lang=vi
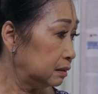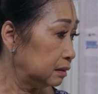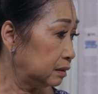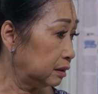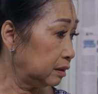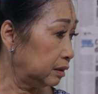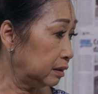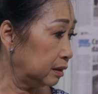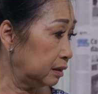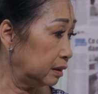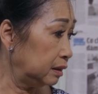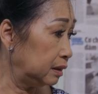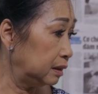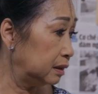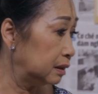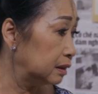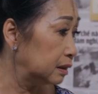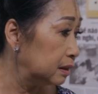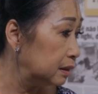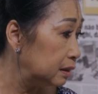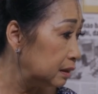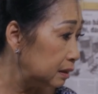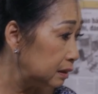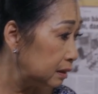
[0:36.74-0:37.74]
Rồi
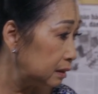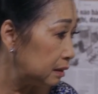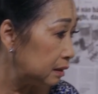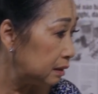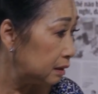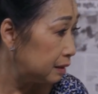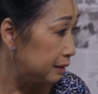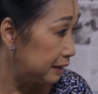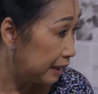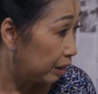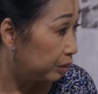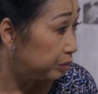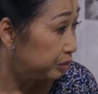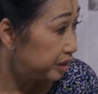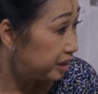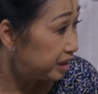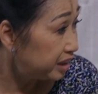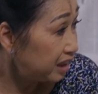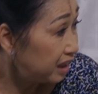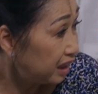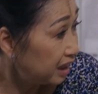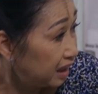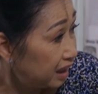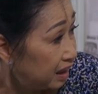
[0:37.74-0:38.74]
Nhậu
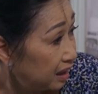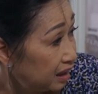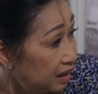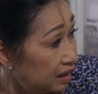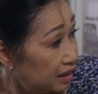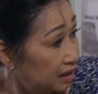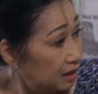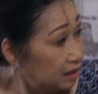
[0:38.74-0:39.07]
nữa hả